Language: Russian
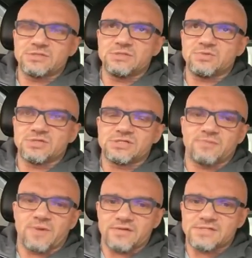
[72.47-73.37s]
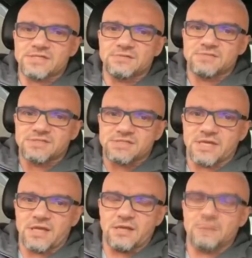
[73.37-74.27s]
не можете справиться с этим
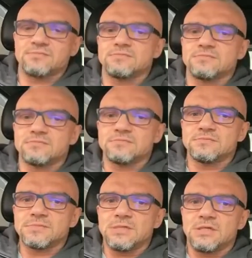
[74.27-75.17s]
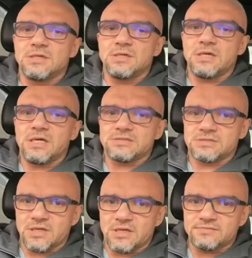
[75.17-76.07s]
состоянием.
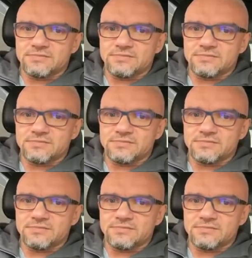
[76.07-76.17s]
Это